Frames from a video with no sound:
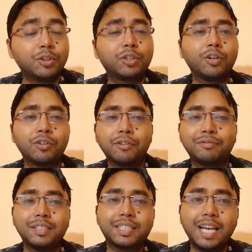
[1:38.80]
दोनों
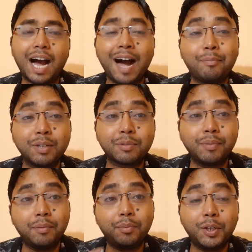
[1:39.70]
फिर से आपस
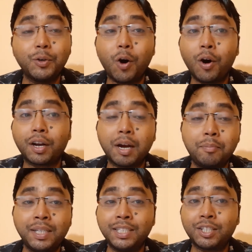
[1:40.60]
में व्यू और
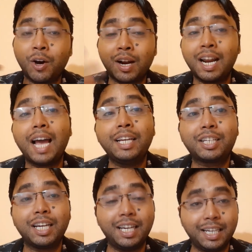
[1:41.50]
कमेंट्स और
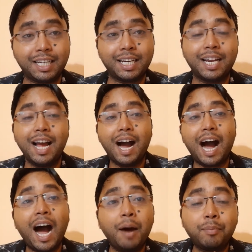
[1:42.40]
लाइक के लेकर
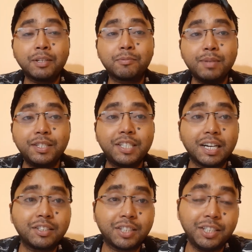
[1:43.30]
आपस में
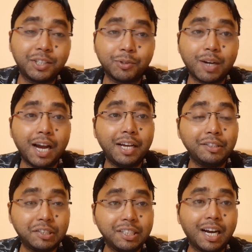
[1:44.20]
जंग छिड़ चुका है
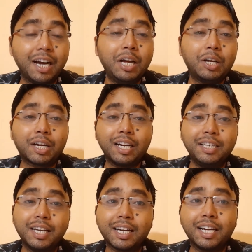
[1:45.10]
जी हाँ
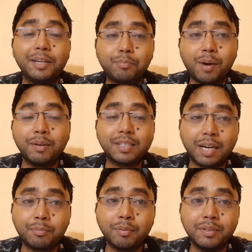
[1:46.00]
कहीं ना कहीं पावर
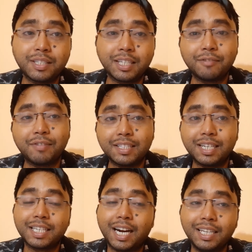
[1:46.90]
स्टार पवन सिंह के फैंस
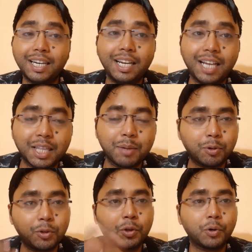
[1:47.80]
खेसारी लाल यादव
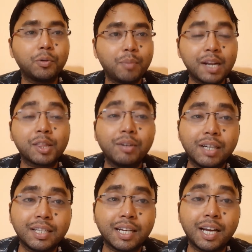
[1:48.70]
को टोन मारते हुए
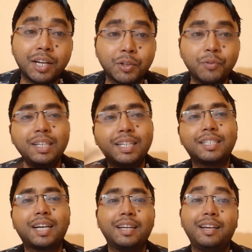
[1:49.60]
नजर आ रहे हैं तो वहीं
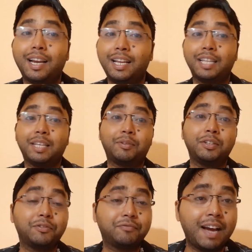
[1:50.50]
खेसारी लाल यादव के
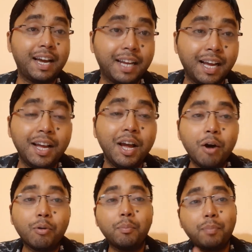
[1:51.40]
जो फैन हैं
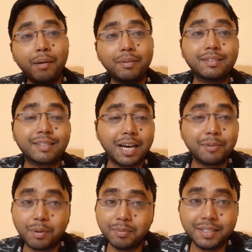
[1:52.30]
वो पावर
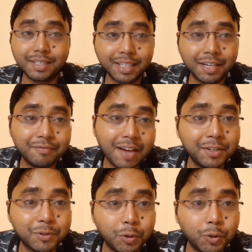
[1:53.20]
स्टार पवन सिंह के
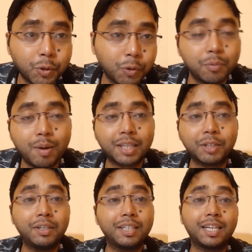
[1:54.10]
फैंस को टोन
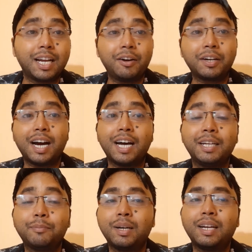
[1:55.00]
मारते हुए नजर आ और
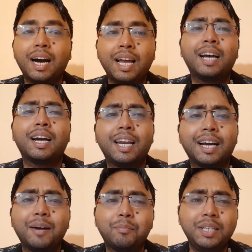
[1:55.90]
गाने पर अलग
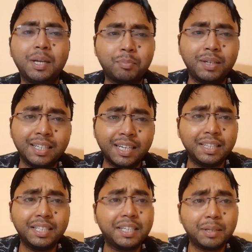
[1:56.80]
अलग अपनी अपनी
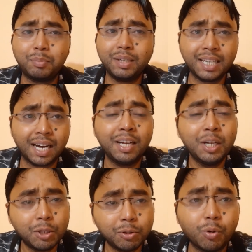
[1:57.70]
गंदी टिप्पणियाँ
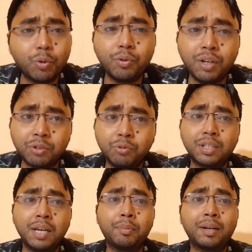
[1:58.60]
दोनों एक
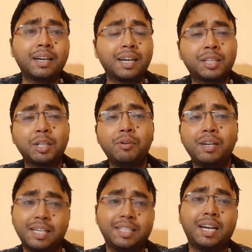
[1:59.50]
दूसरे पर करते हुए
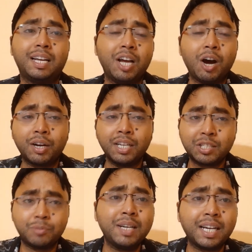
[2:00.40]
नजर नज़र आ रहे हैं और
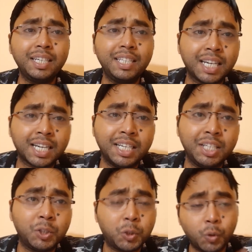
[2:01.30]
इसमें कहीं ना
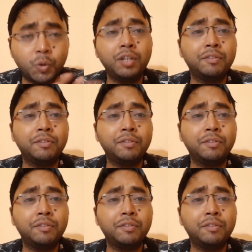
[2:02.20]
कहीं दोनों ही